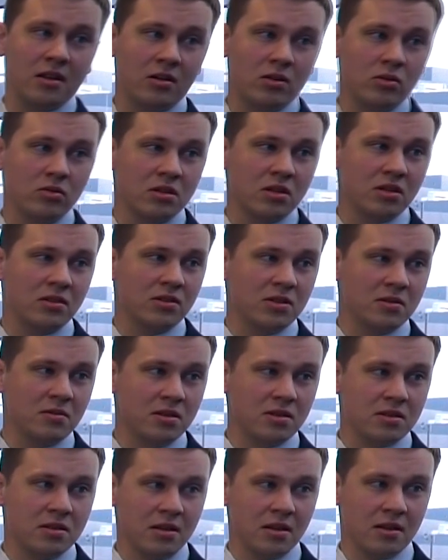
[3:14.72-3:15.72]
нагрузка до
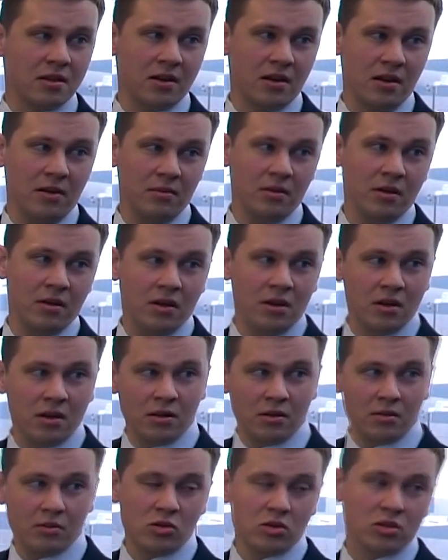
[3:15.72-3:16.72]
80 килограмм.
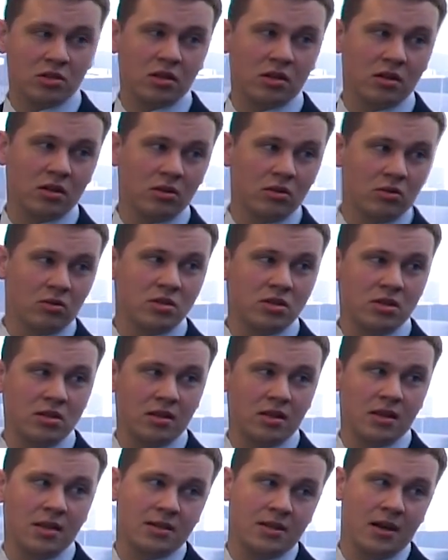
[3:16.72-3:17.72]
Можно
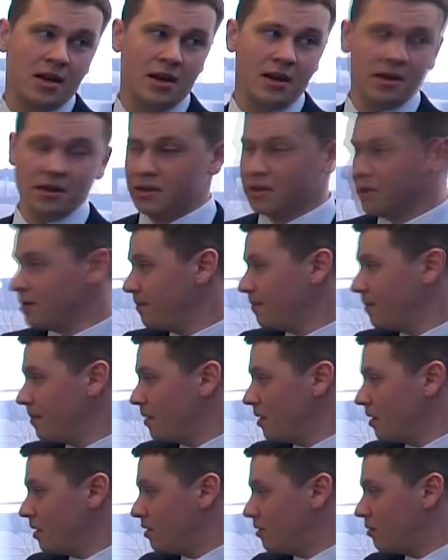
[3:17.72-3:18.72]
грузить на эти рейлинги.
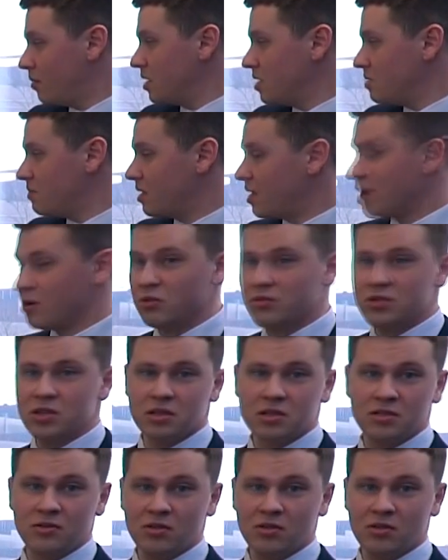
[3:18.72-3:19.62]
В принципе, как у всех